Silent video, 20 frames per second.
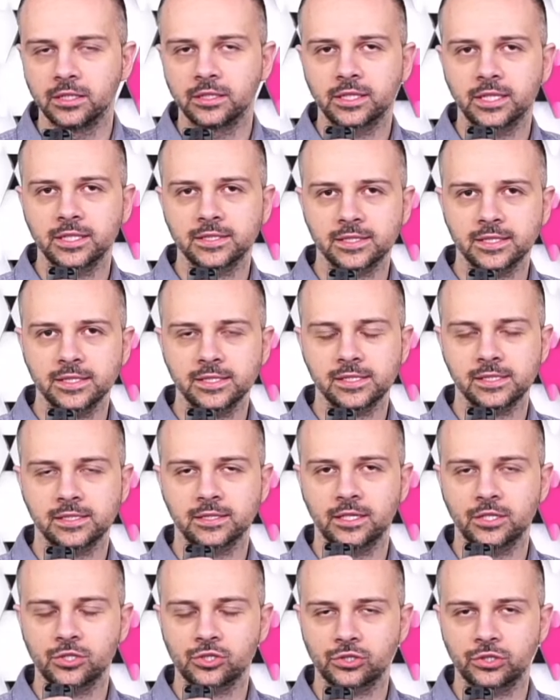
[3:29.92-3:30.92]
Das ist
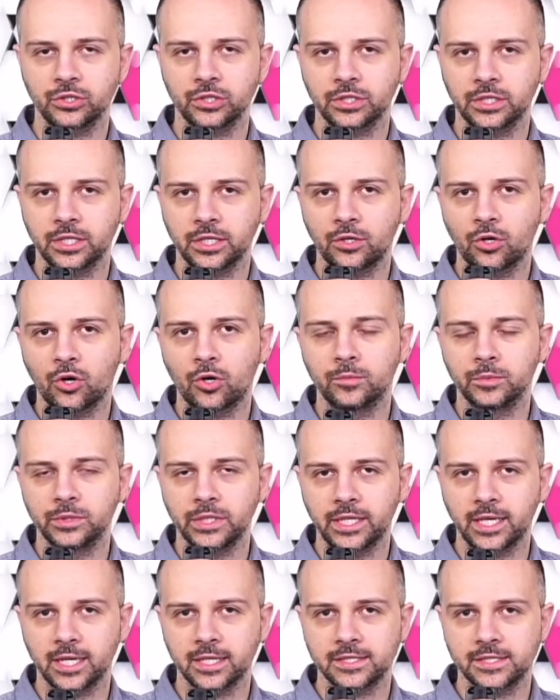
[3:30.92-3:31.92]
gestörte
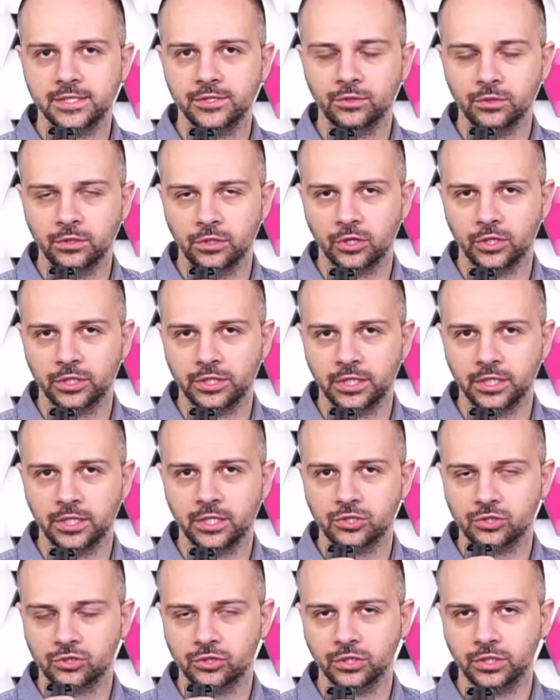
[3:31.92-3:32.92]
Kommunikation, Leute.
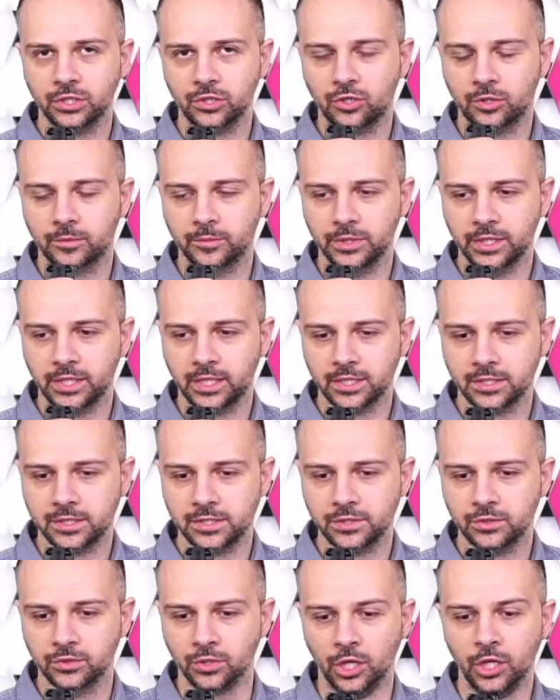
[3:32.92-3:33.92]
Gestörte
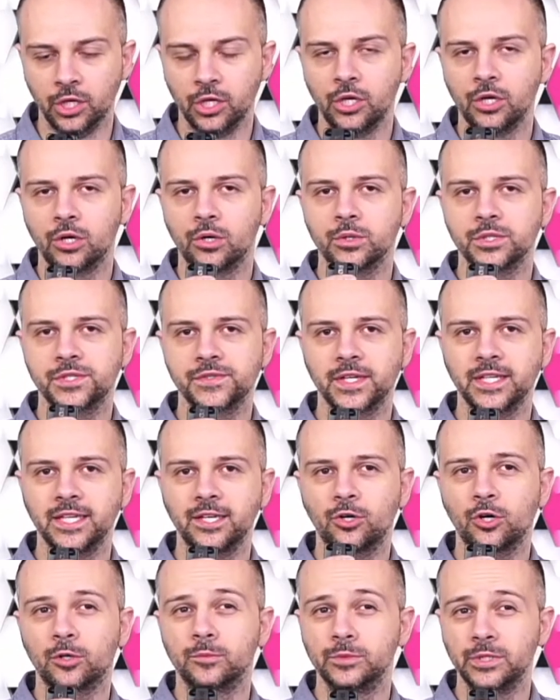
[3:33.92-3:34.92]
Kommunikation. Und zwar die
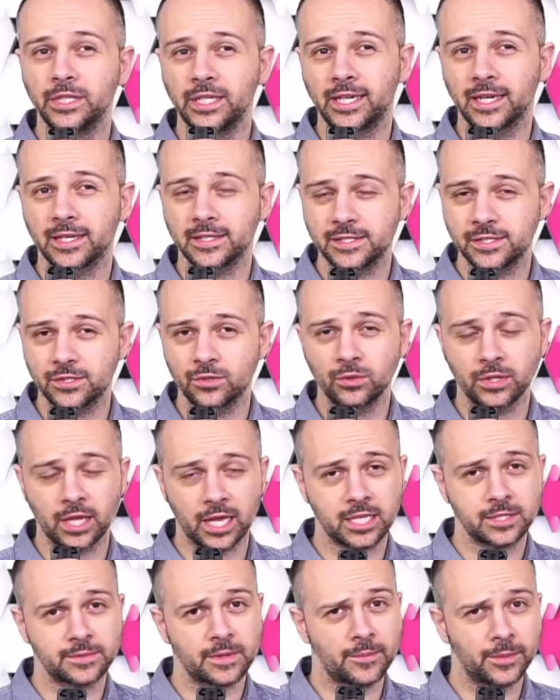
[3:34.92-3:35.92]
Kommunikation
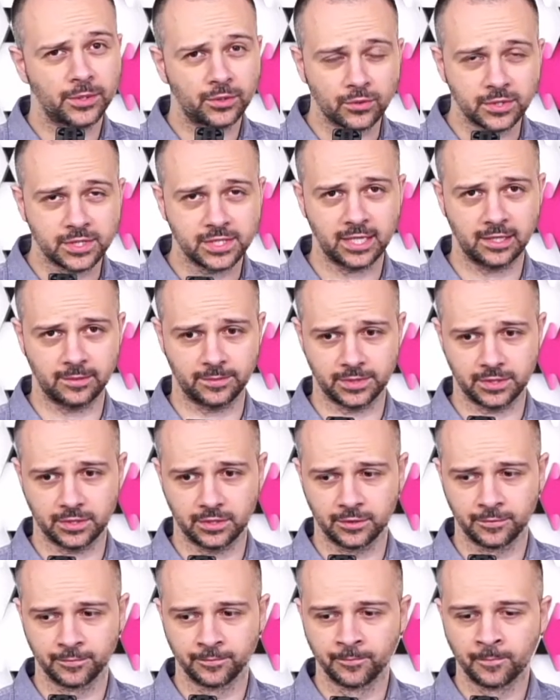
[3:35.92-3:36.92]
erstmal mit uns selbst.
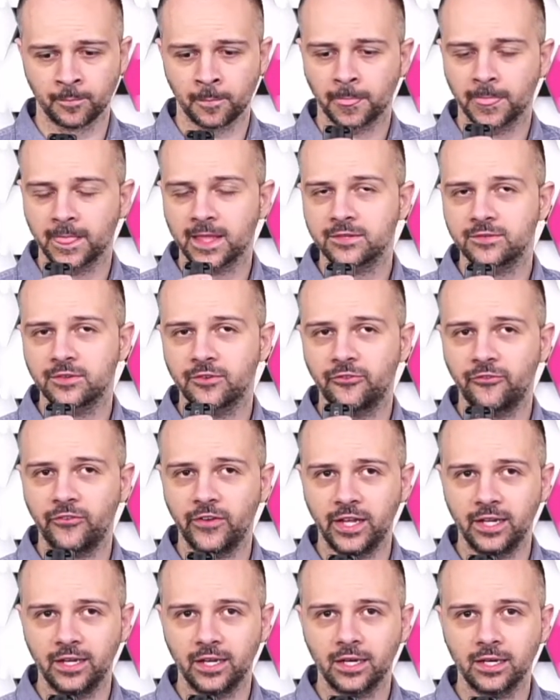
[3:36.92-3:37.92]
Dass wir
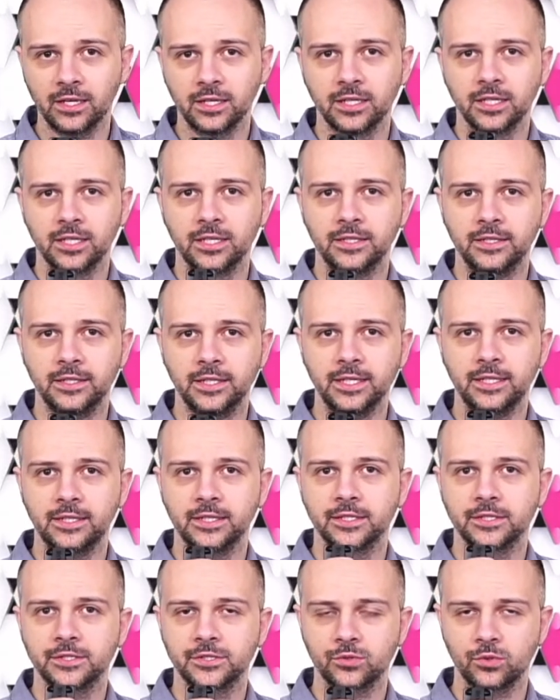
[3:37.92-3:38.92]
Fehler nicht
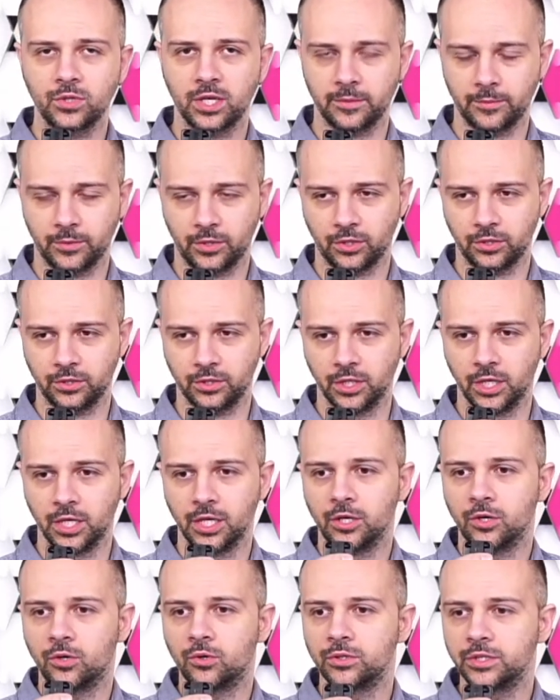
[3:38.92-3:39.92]
zugeben können.
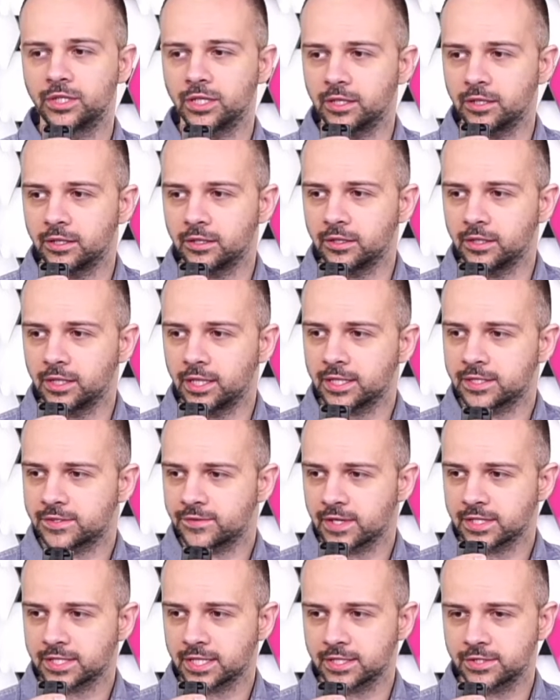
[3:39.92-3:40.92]
Und jetzt
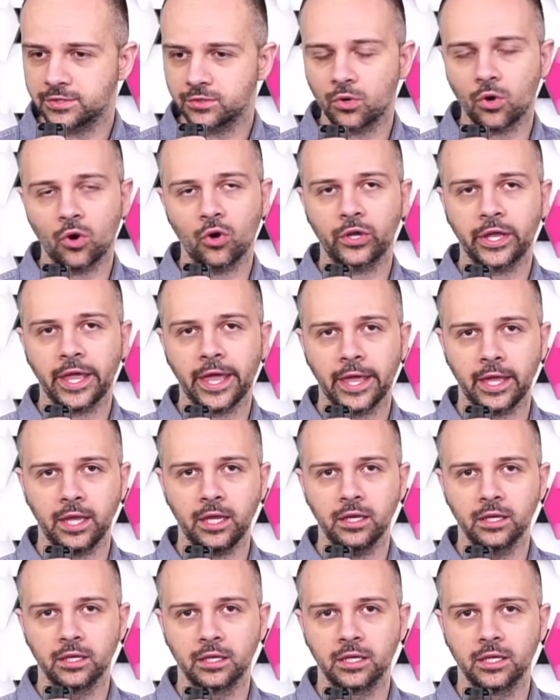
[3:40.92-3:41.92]
wäre es halt so,
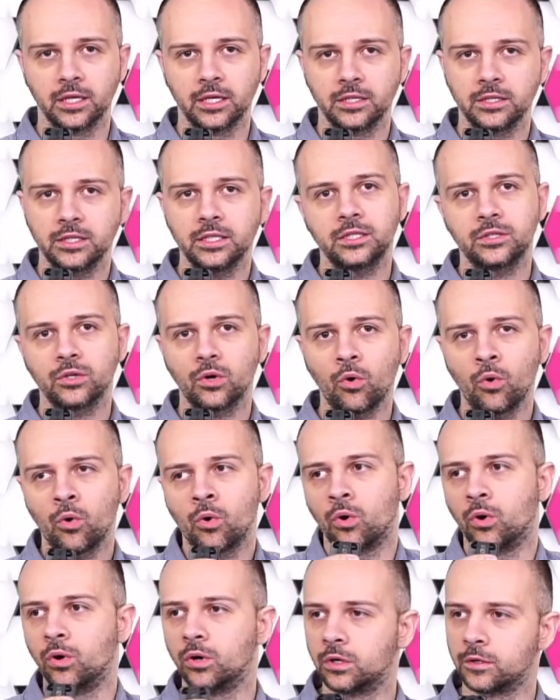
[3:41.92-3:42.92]
okay, nicht,
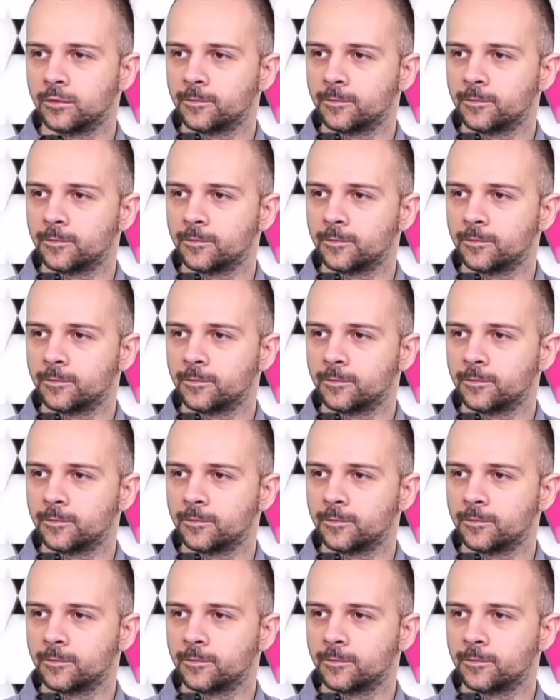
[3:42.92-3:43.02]
oh,